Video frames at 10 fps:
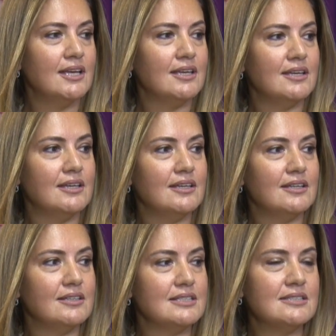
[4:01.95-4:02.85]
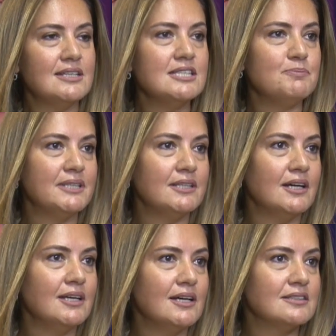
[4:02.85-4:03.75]
E, stres bir
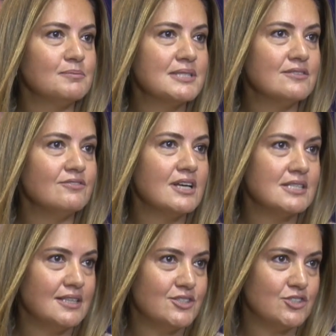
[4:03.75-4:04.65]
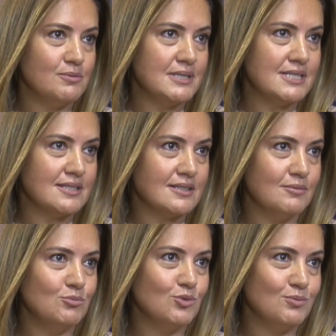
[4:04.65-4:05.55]
hayatımızın
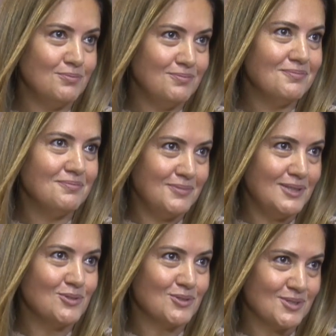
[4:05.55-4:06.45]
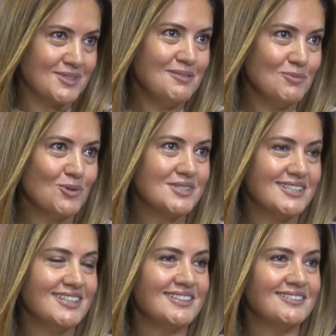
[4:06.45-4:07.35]
vazgeçilmezi. Bu biliyoruz değil mi? O
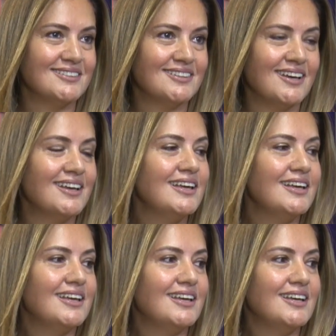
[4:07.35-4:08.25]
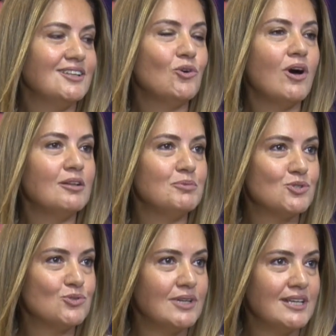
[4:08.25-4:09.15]
yayında da evet. e, doğal bir
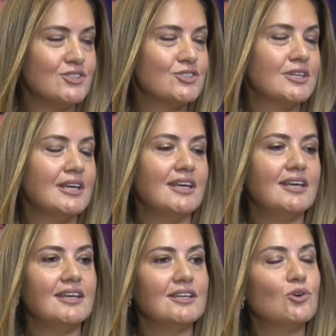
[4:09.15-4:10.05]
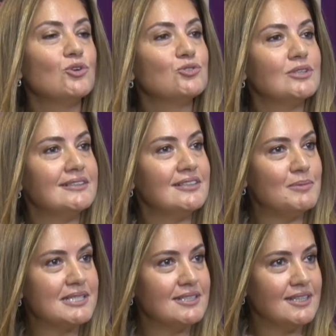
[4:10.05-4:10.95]
süreç, e, kontrol
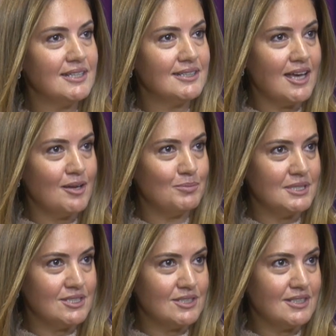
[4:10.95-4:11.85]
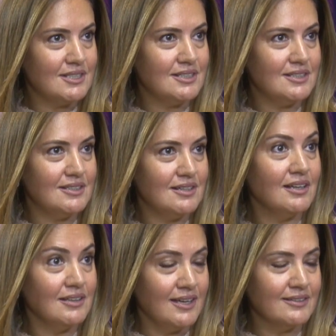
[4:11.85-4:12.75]
edilmesi gereken bir e,
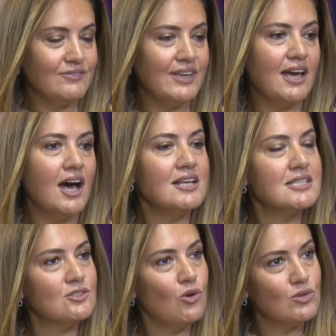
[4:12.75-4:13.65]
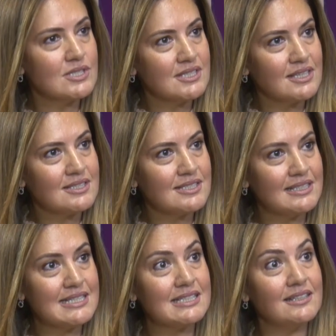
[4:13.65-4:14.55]
alan ve az da olsa
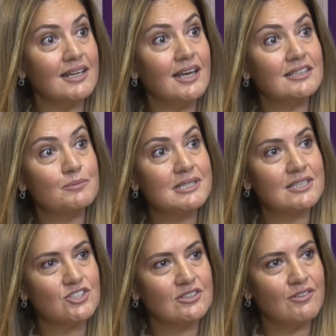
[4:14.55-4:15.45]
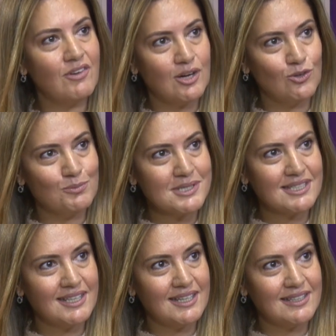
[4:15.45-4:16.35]
stresin hayatımız içinde var
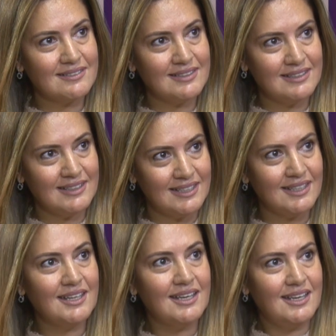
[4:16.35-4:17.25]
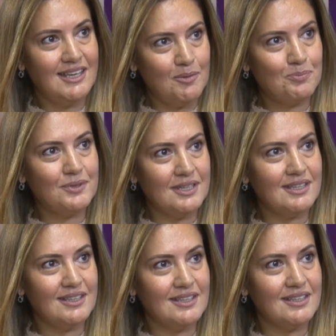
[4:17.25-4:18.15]
olması gerektiğini hep e,
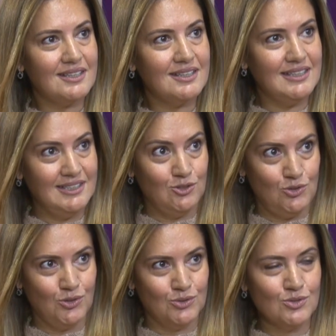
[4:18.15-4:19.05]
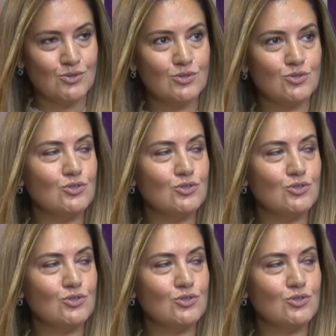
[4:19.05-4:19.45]
inanıyoruz.